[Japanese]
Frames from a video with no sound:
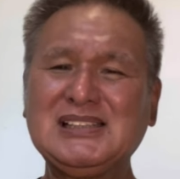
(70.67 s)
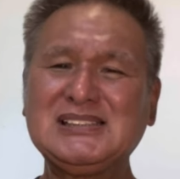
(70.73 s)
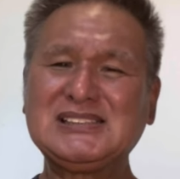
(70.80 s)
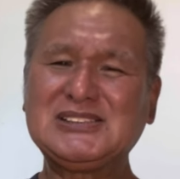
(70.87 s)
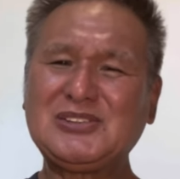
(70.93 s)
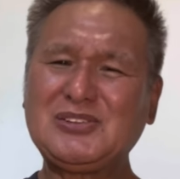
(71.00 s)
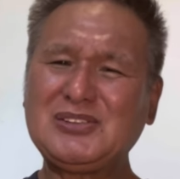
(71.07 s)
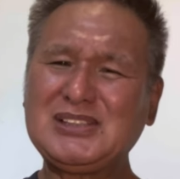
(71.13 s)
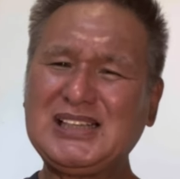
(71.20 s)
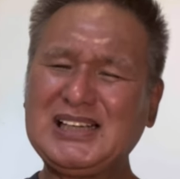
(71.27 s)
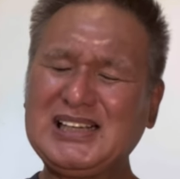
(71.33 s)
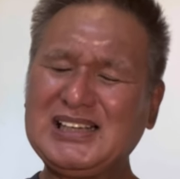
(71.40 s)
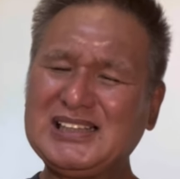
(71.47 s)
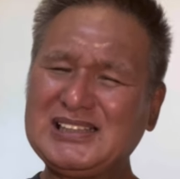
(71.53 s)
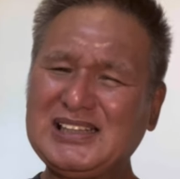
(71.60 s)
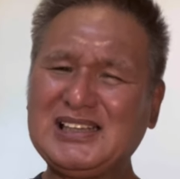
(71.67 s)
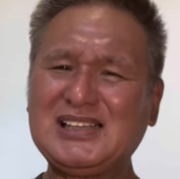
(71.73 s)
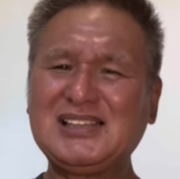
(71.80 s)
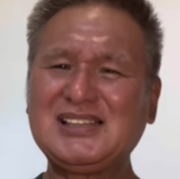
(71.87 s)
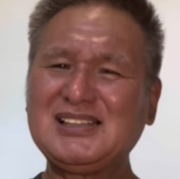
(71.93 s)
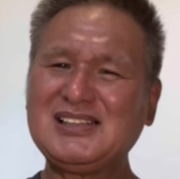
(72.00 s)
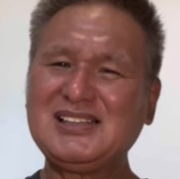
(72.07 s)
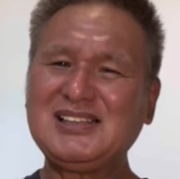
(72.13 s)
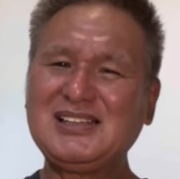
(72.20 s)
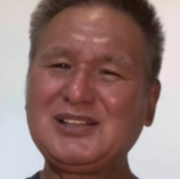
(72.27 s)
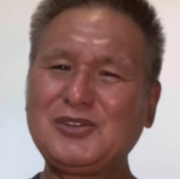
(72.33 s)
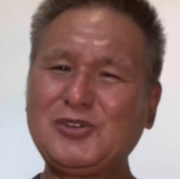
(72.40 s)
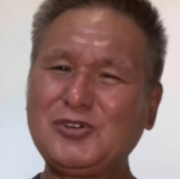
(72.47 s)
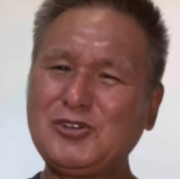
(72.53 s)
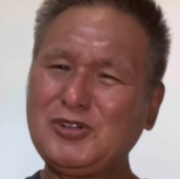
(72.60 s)
その中で
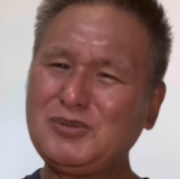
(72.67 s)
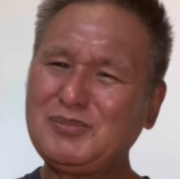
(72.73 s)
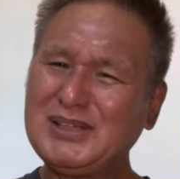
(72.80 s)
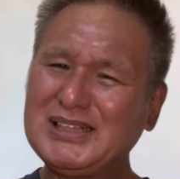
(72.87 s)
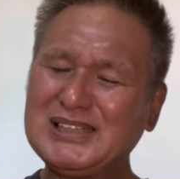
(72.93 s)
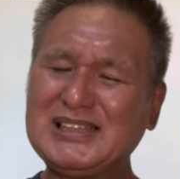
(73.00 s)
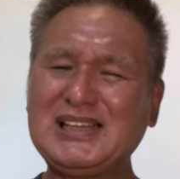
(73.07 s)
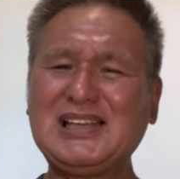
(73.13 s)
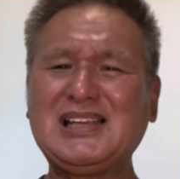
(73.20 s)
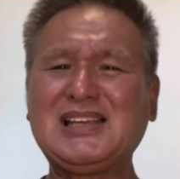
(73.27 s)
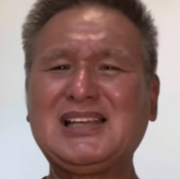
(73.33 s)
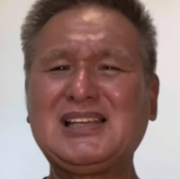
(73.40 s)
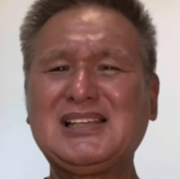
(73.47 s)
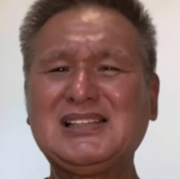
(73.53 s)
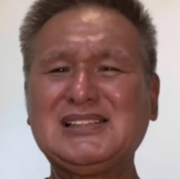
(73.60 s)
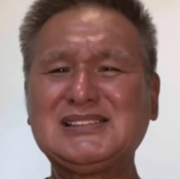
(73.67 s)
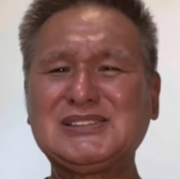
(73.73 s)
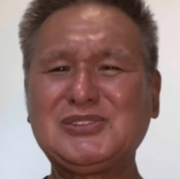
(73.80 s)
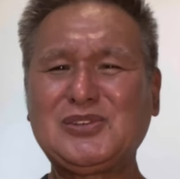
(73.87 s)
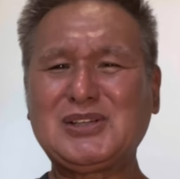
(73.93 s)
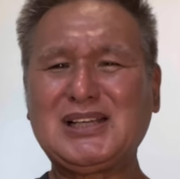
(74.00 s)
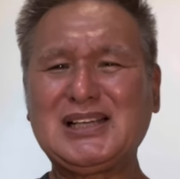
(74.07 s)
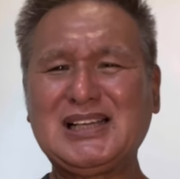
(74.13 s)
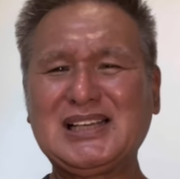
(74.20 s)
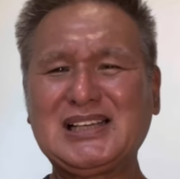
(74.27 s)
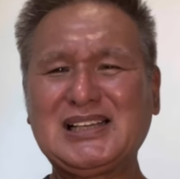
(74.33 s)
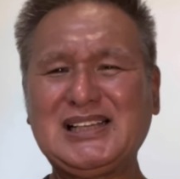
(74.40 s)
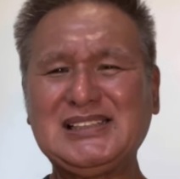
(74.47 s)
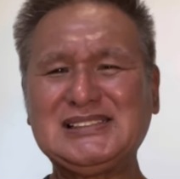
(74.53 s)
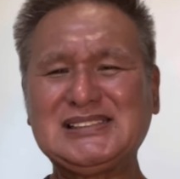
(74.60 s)
ここまで創価学
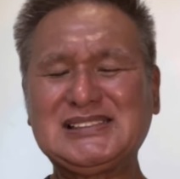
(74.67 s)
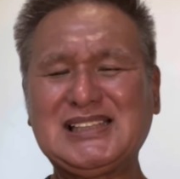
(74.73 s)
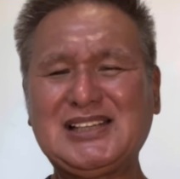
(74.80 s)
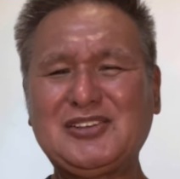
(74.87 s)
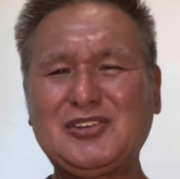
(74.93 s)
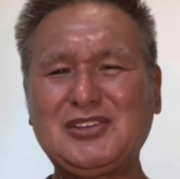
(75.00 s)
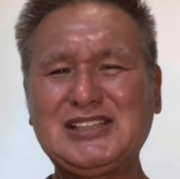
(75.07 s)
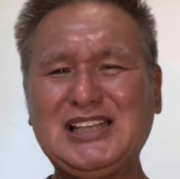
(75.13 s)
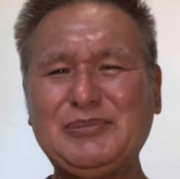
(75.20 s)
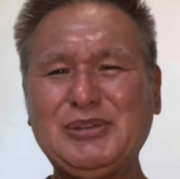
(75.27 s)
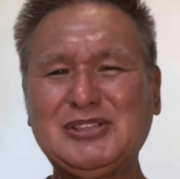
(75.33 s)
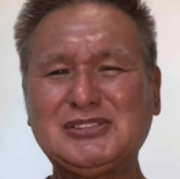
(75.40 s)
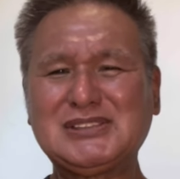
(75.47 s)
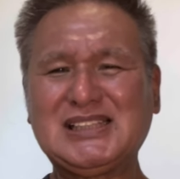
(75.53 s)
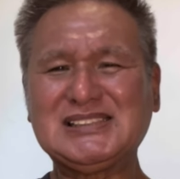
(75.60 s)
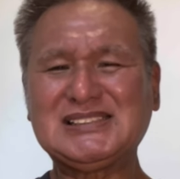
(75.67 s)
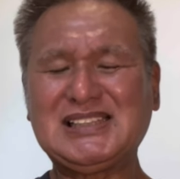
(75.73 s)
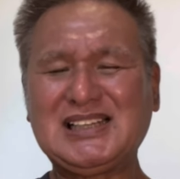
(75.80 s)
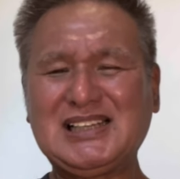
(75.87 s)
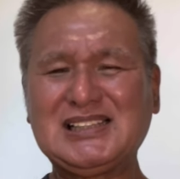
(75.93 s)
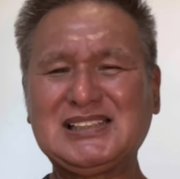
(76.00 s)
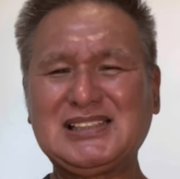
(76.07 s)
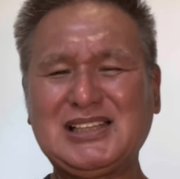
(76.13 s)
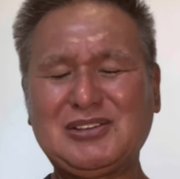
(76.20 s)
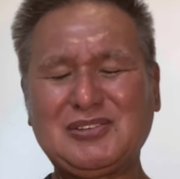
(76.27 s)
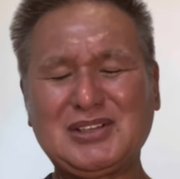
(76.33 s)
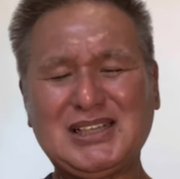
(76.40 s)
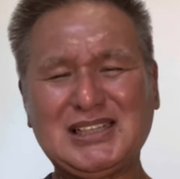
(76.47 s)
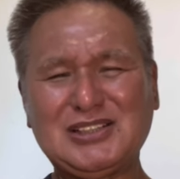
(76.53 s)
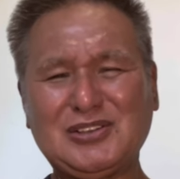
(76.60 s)
会員さんのレベルが下がったの
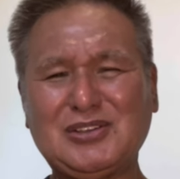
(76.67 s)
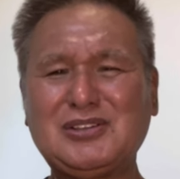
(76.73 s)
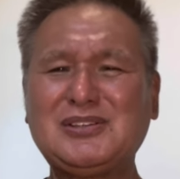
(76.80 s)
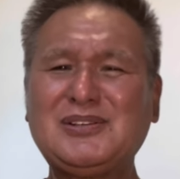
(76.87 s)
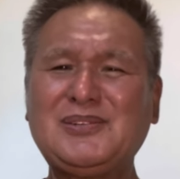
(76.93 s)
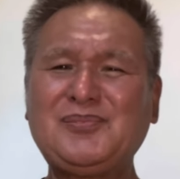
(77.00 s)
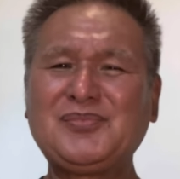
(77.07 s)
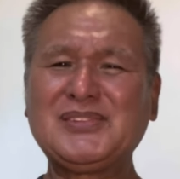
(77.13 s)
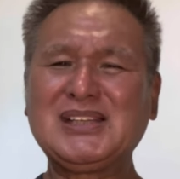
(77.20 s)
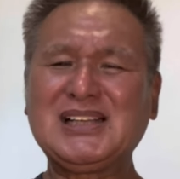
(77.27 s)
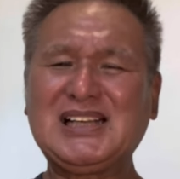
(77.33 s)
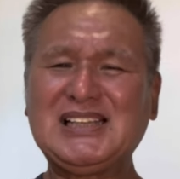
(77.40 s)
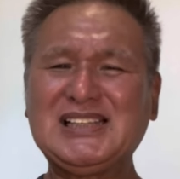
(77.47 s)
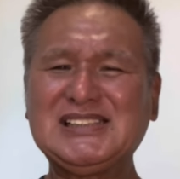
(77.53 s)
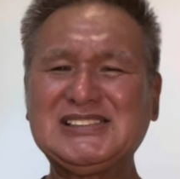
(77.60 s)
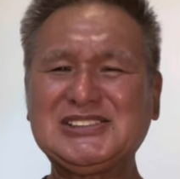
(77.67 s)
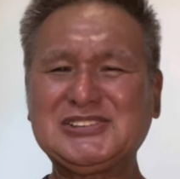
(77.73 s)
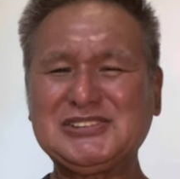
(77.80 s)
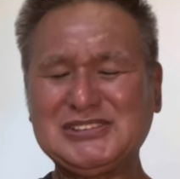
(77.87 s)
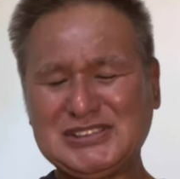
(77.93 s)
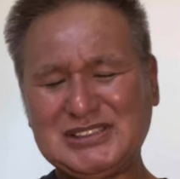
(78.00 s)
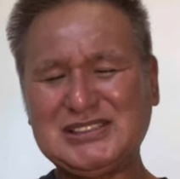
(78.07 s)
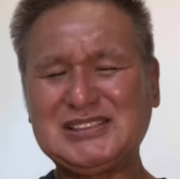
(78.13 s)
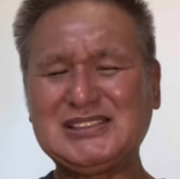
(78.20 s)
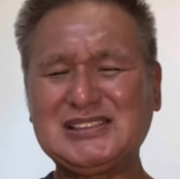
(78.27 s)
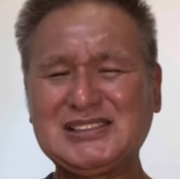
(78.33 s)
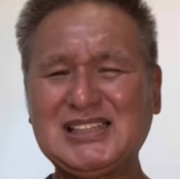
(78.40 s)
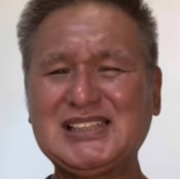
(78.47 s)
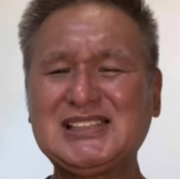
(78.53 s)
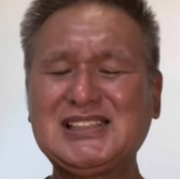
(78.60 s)
かと悲しく
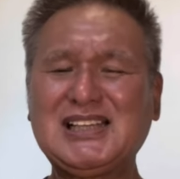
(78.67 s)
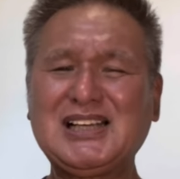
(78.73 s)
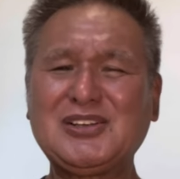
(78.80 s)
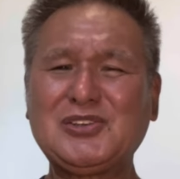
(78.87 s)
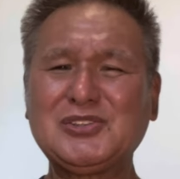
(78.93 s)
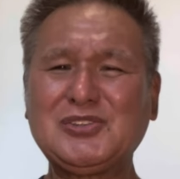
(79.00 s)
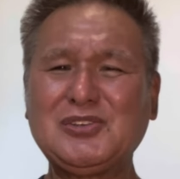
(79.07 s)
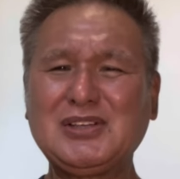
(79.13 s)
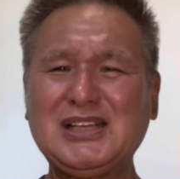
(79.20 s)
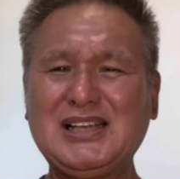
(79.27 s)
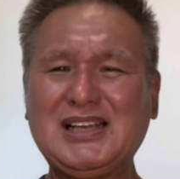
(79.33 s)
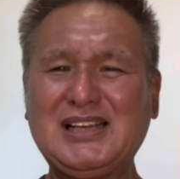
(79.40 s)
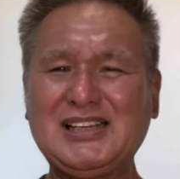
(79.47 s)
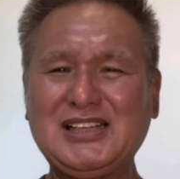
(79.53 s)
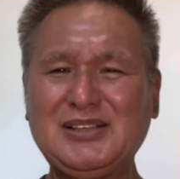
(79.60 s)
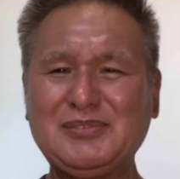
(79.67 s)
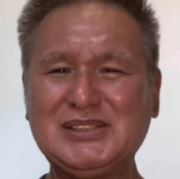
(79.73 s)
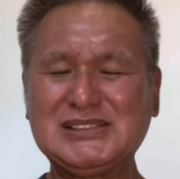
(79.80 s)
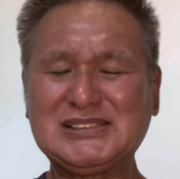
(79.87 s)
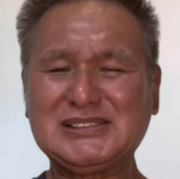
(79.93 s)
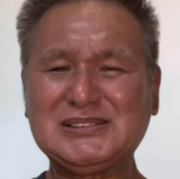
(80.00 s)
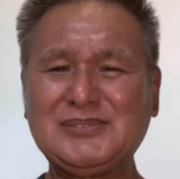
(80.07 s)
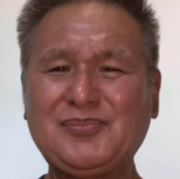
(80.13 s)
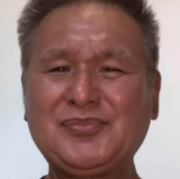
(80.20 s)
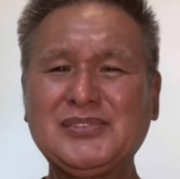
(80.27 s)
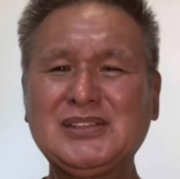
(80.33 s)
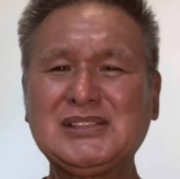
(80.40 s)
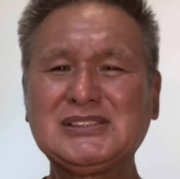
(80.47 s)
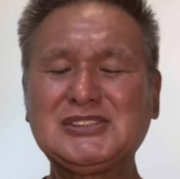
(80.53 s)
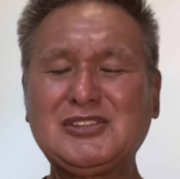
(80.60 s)
なったことがあります
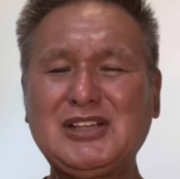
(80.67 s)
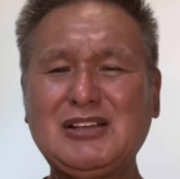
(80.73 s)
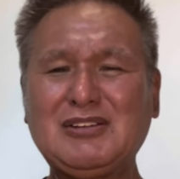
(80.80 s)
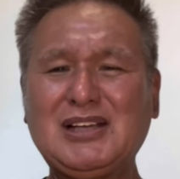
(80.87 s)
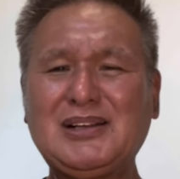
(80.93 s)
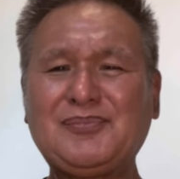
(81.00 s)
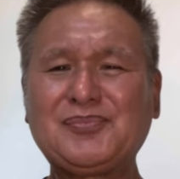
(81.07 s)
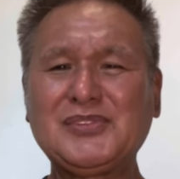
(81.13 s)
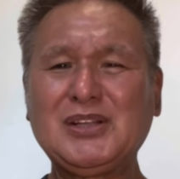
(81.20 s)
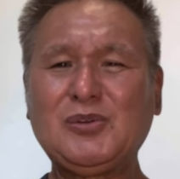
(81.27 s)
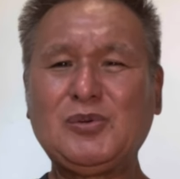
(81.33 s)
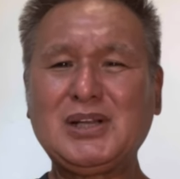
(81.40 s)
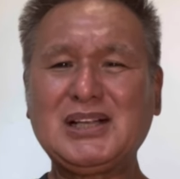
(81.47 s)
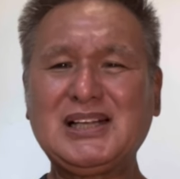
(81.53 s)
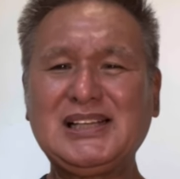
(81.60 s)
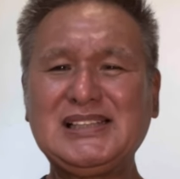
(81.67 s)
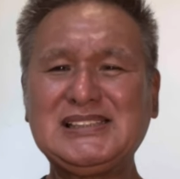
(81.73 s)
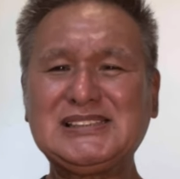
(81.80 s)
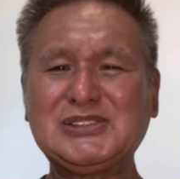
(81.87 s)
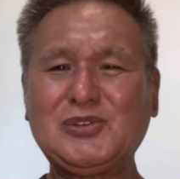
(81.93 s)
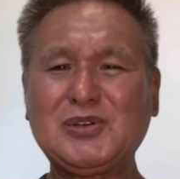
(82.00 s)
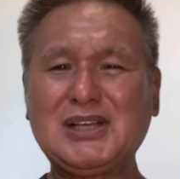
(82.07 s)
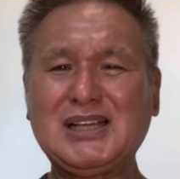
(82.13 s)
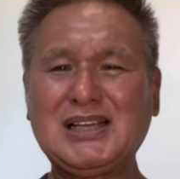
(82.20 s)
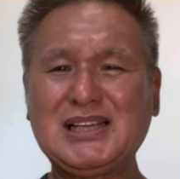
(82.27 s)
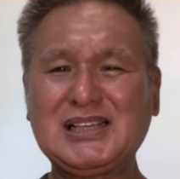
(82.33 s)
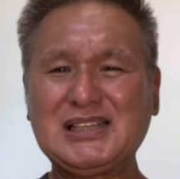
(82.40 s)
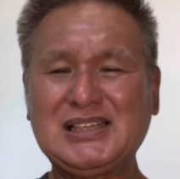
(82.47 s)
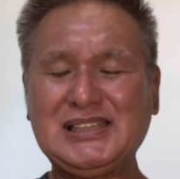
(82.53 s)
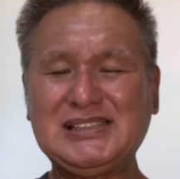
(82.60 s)
それは若い創価
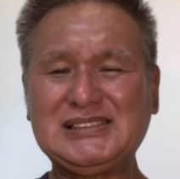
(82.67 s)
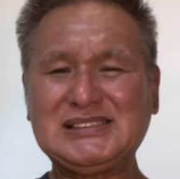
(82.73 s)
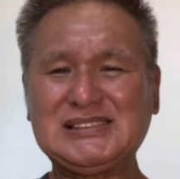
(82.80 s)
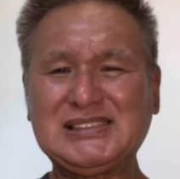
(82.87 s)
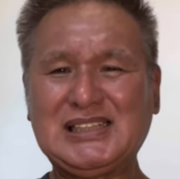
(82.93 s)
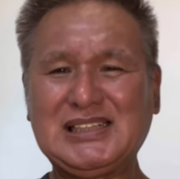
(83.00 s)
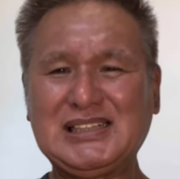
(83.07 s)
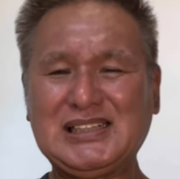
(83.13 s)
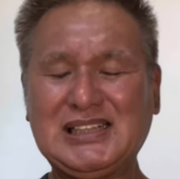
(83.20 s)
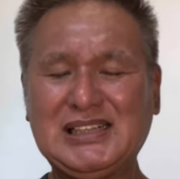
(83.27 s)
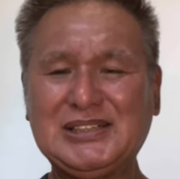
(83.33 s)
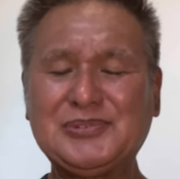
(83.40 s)
学会員さんが